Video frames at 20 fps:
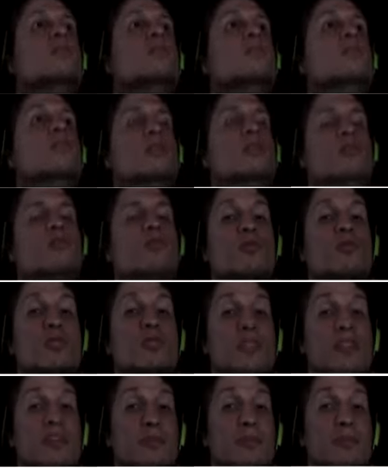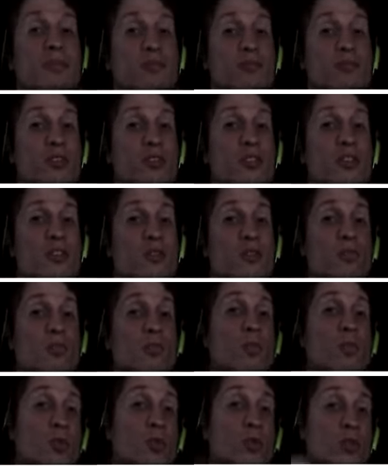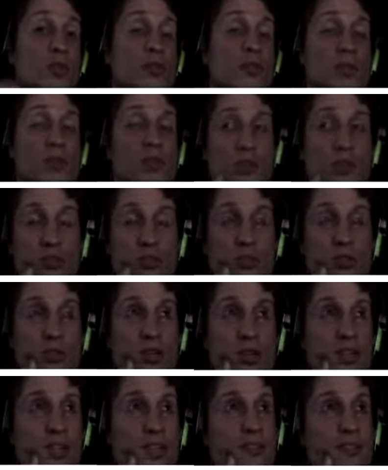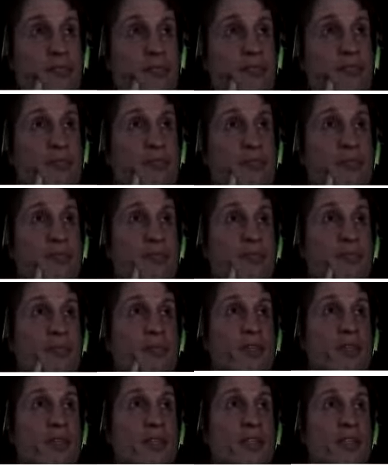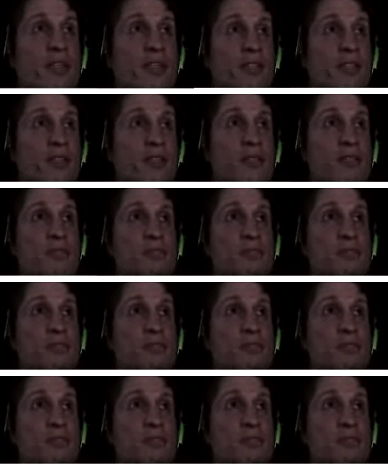E eu vou mostrar pra vocês um pouco da minha história, beleza?